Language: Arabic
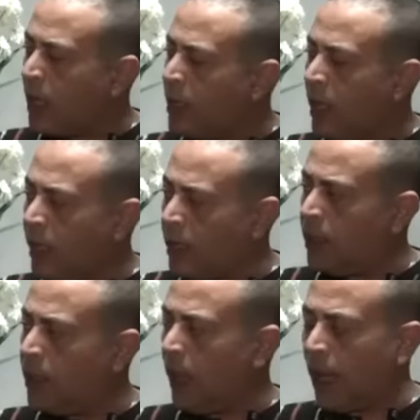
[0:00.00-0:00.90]
انا
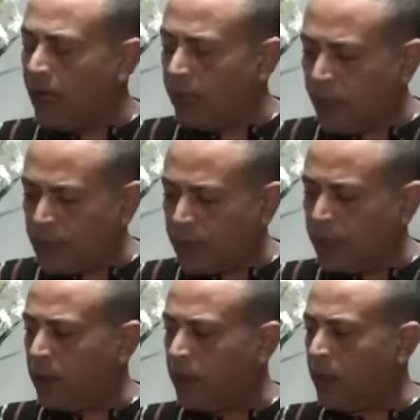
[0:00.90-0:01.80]
احل حل
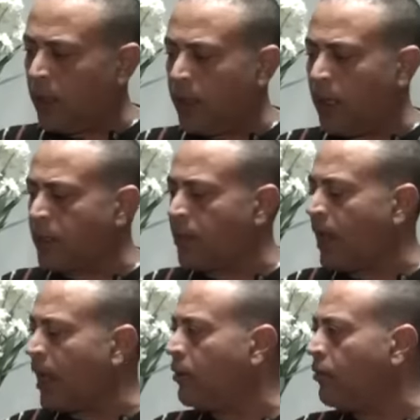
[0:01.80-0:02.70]
جذري انا لازم
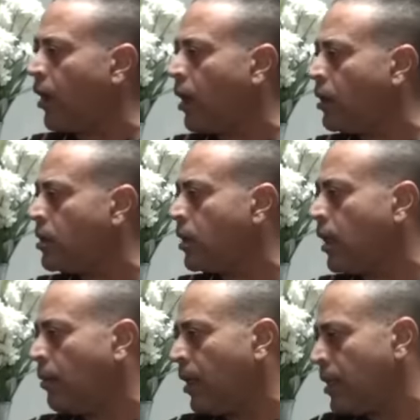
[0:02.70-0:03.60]
اتحكم في عناصر
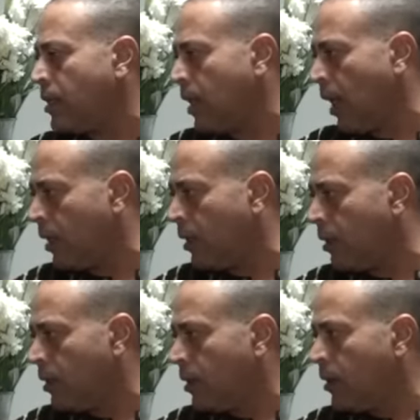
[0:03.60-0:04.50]
العمليه السياحيه
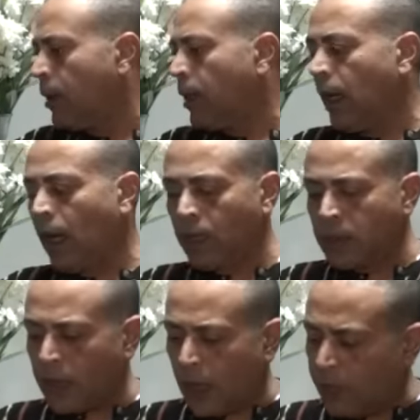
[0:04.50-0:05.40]
طيب يعني
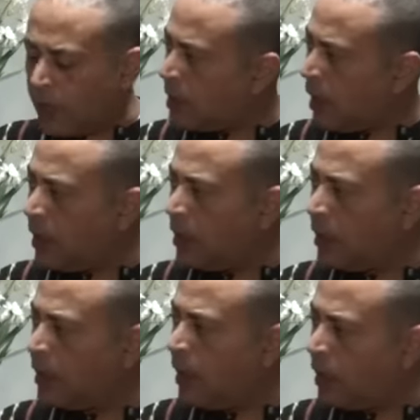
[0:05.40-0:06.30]
عناصر العمليه السياحيه
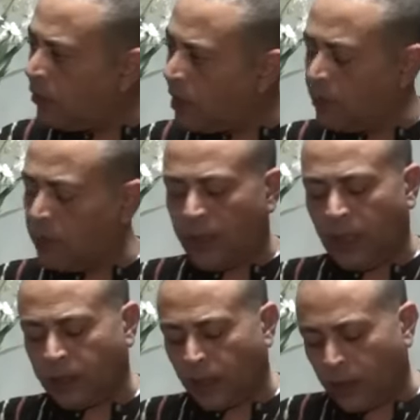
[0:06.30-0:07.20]
اللي هي آه. يا فندم اللي هي
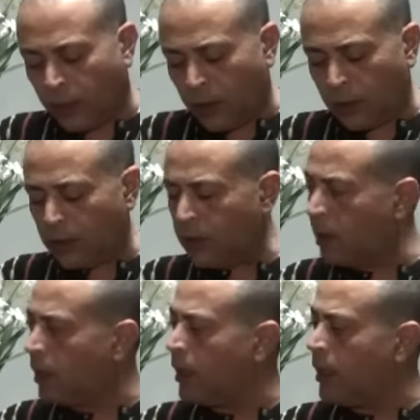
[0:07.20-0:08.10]
الطياره
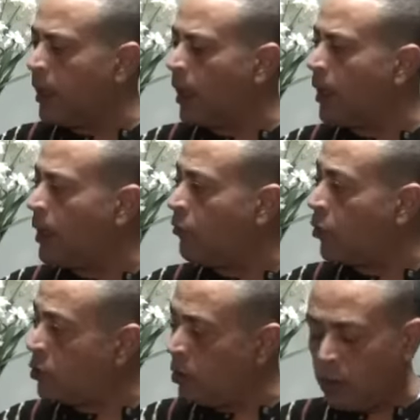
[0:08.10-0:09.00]
أيوة. اللي هي
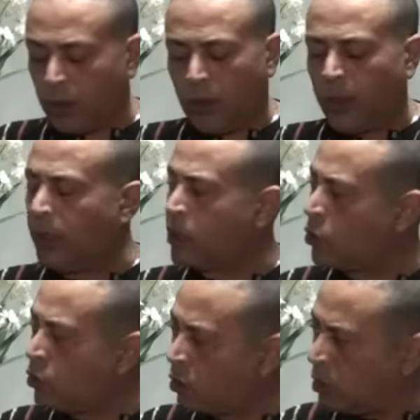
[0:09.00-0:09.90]
الفندق اللي هي
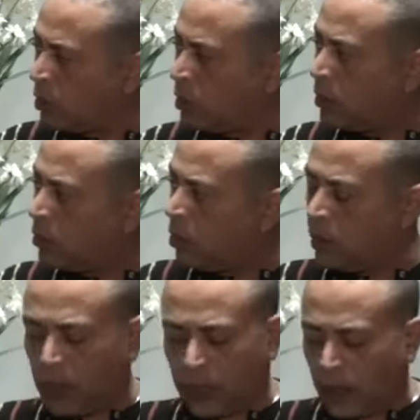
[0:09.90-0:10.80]
الزبون تمام دول
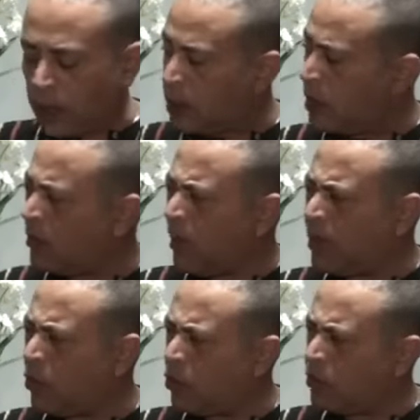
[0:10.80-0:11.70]
الثلاث عناصر الباقي
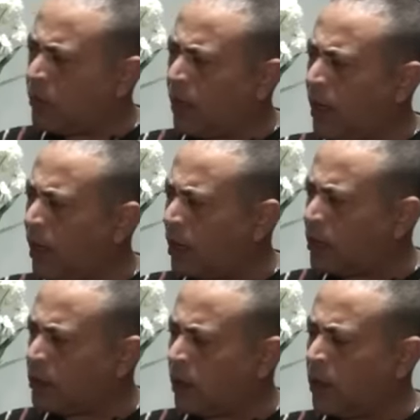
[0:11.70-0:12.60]
كله بتبقى
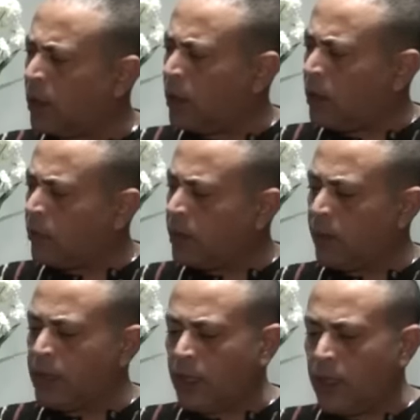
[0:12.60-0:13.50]
حضرتك
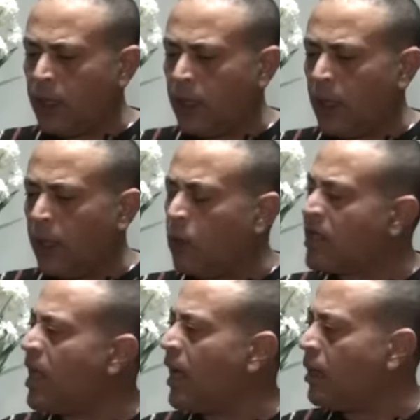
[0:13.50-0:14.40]
بتبقى زي إيه؟ مكملات. ايه
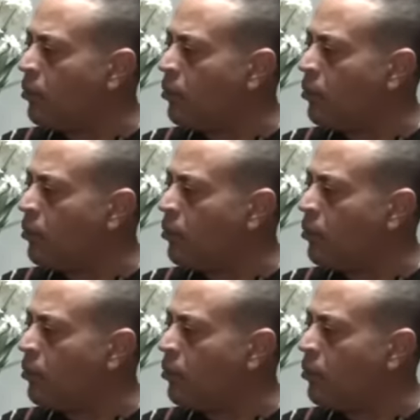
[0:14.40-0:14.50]
وسائل